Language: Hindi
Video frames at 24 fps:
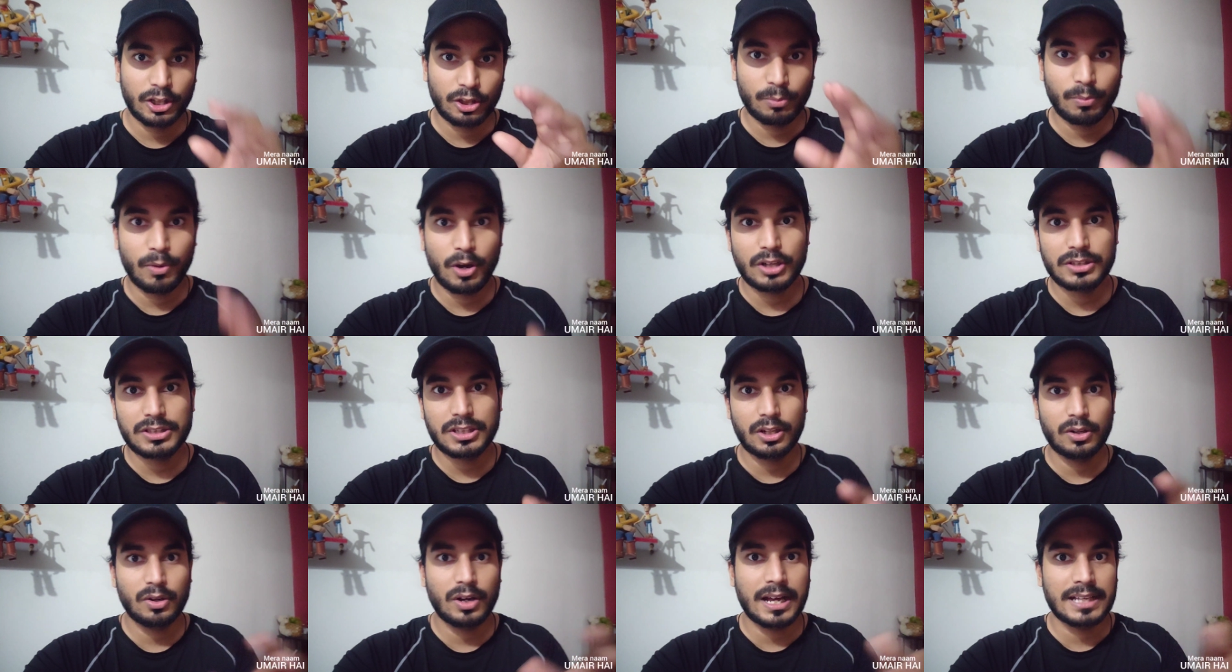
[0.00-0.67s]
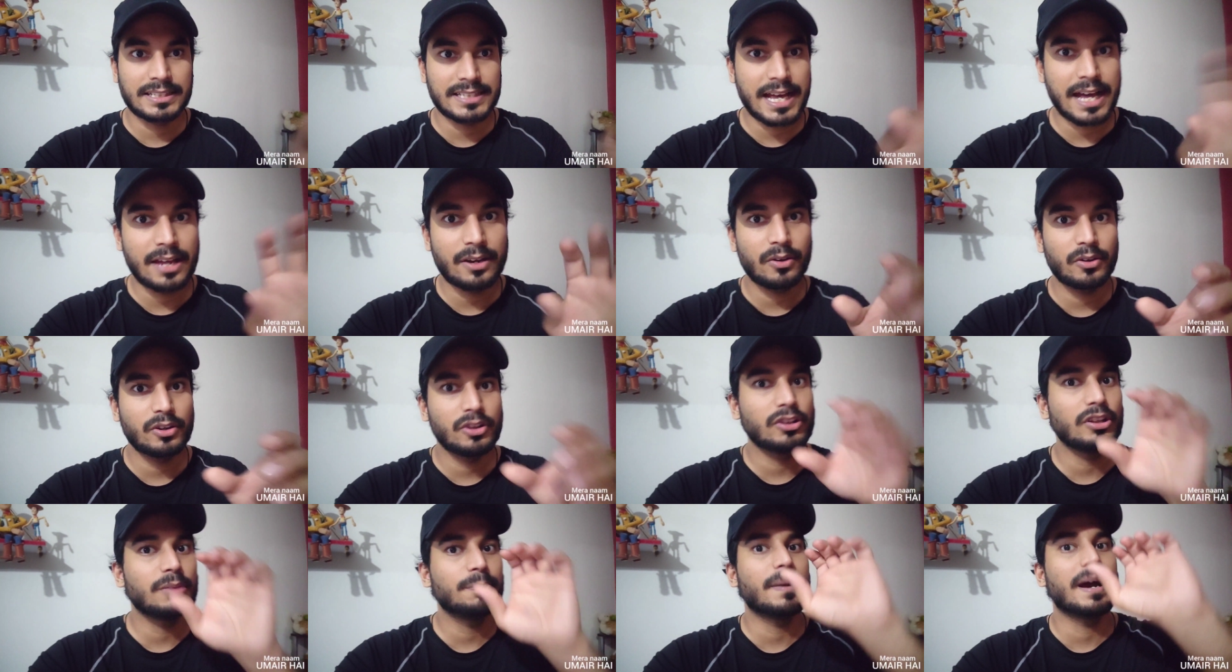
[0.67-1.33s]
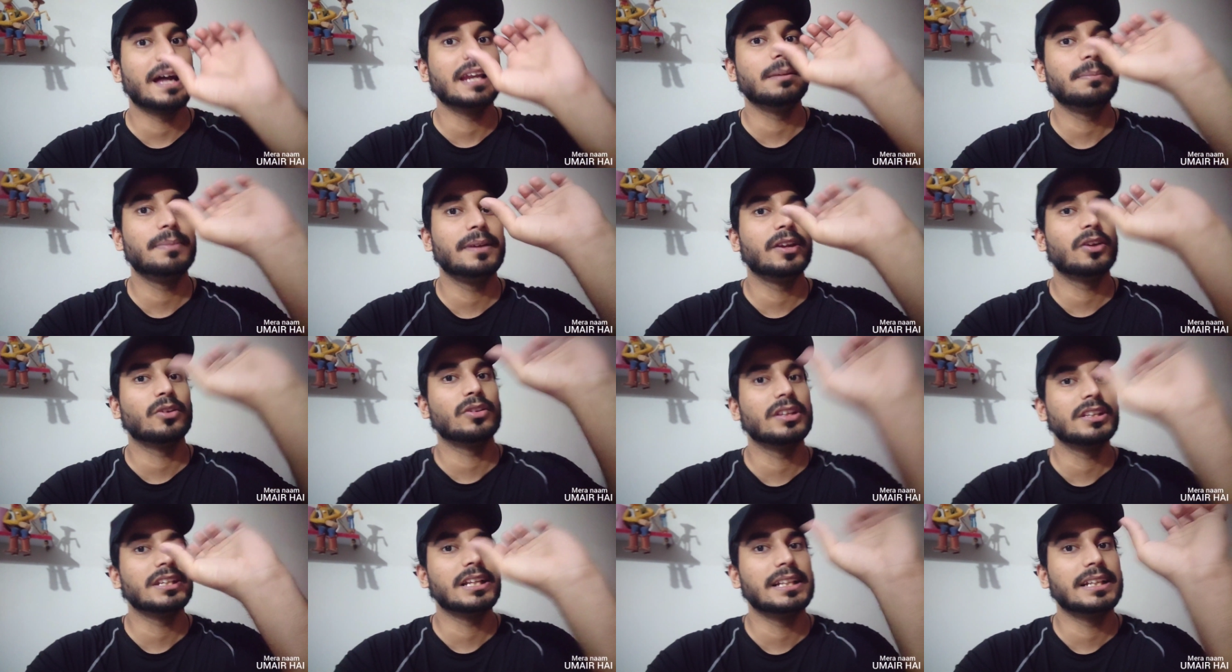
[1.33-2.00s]
तो बहुत से लोग अजान हो रही होती पानी पी रहे
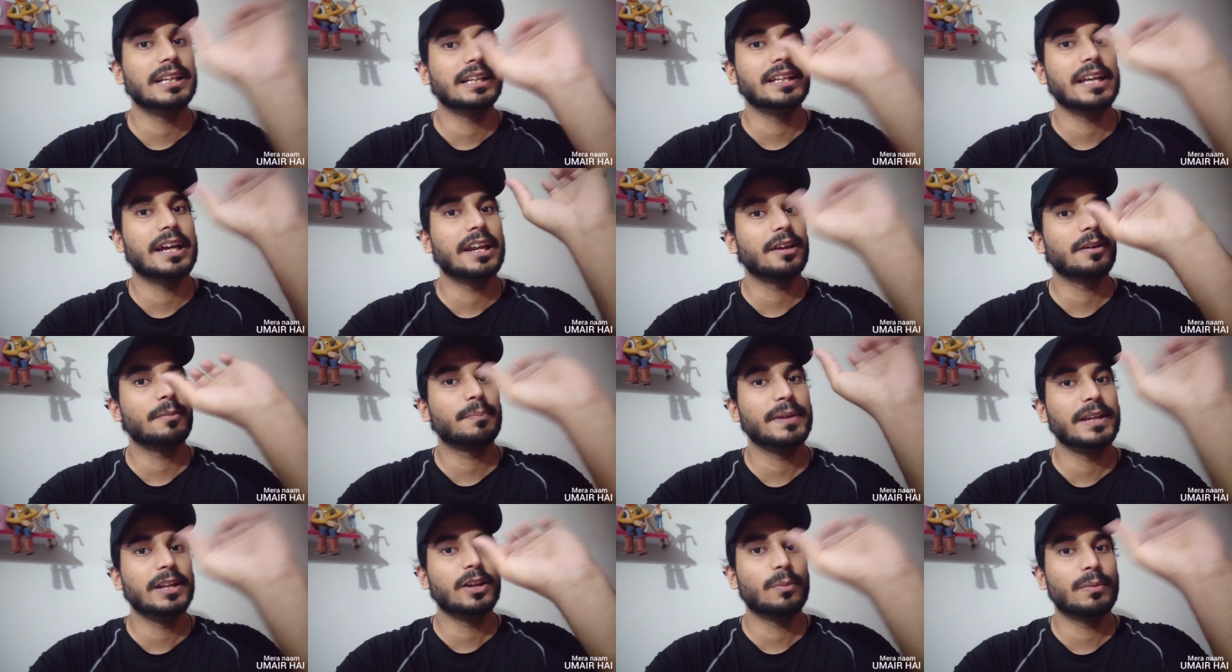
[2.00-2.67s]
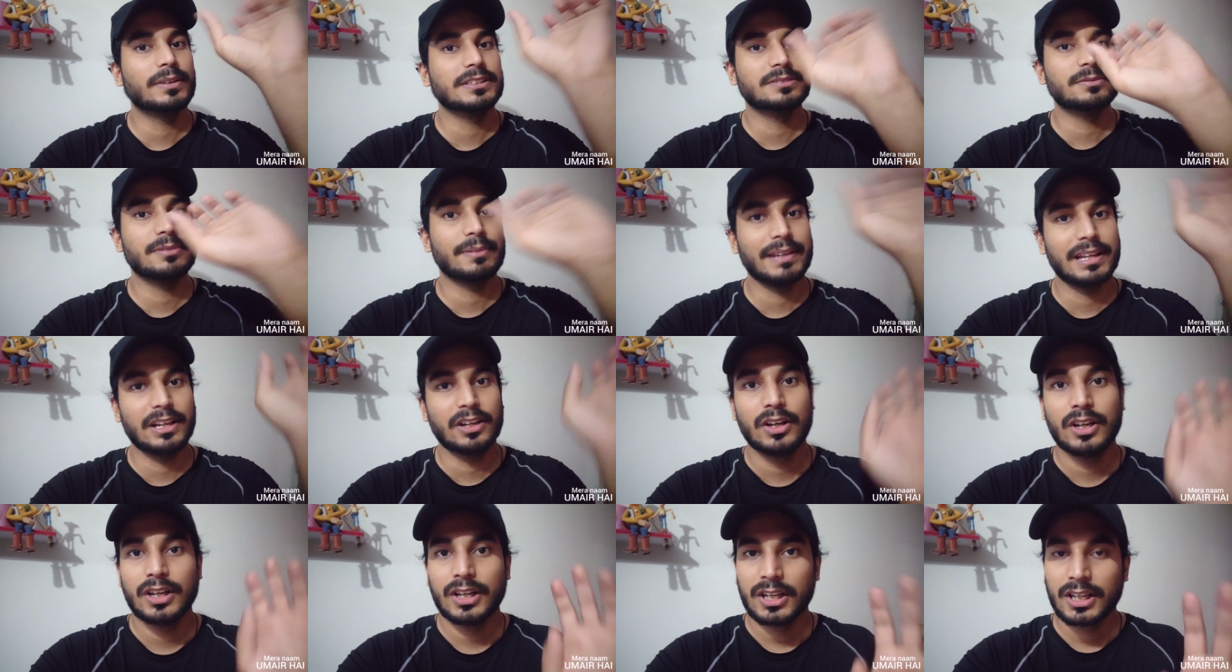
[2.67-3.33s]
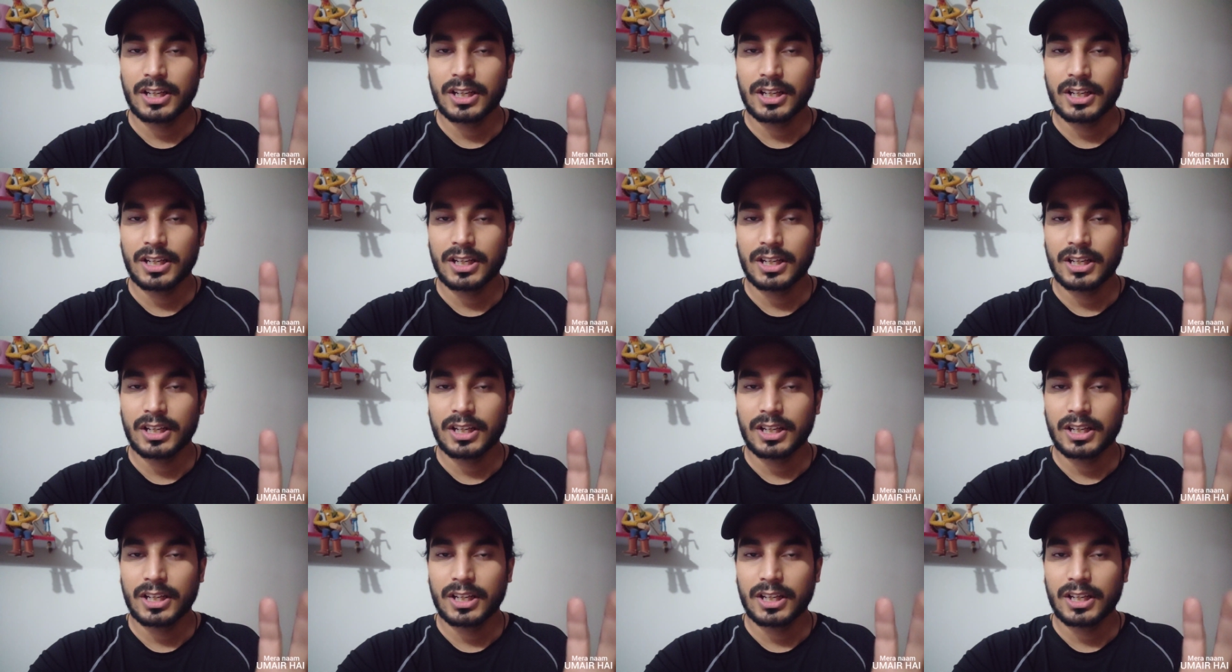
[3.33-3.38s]
होते जल्दी जल्दी अरे पी लो बस पी लो